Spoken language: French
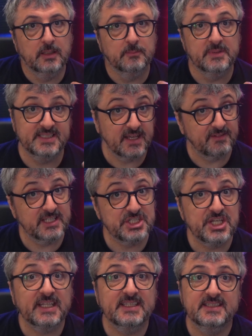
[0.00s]
Mais il y avait
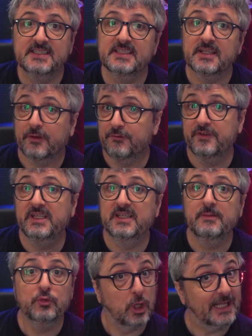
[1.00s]
déjà des sites
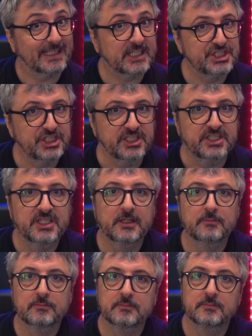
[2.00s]
victimes de la tragédie.
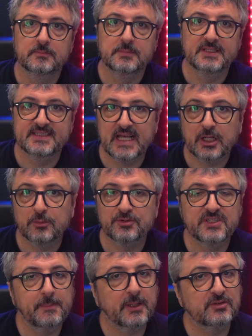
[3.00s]
Ça a
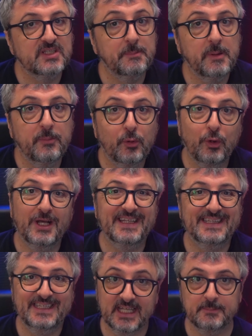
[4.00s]
commencé par le site People
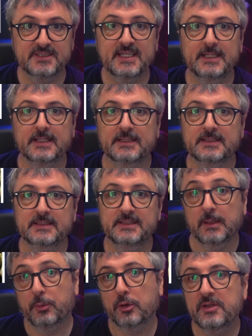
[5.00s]
TMZ, qui
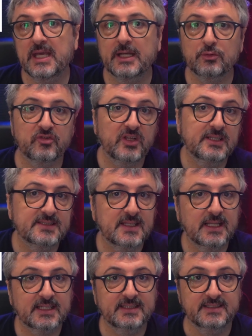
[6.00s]
est le premier à annoncer le décès de
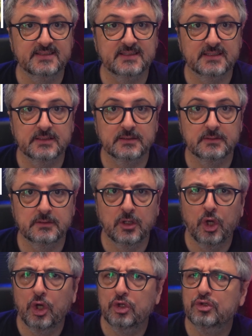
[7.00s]
l'artiste.
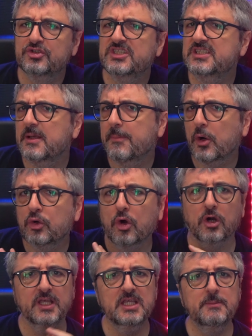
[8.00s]
Le site n'est pas
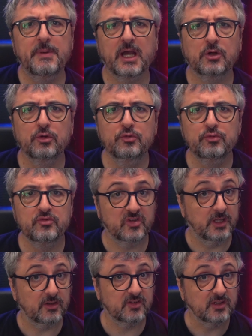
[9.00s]
encore hyper connu, c'est
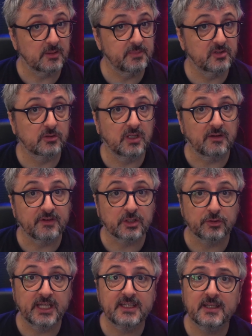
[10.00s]
d'ailleurs cet épisode qui l'a fait
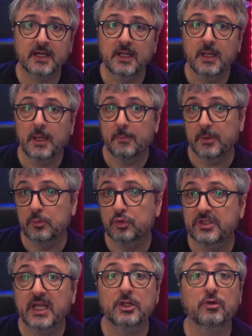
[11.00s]
connaître, mais au bout
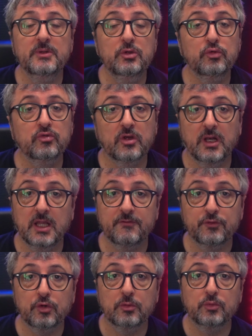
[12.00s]
de quelques minutes,
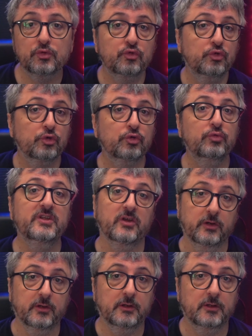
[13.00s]
l'info remonte sur Twitter.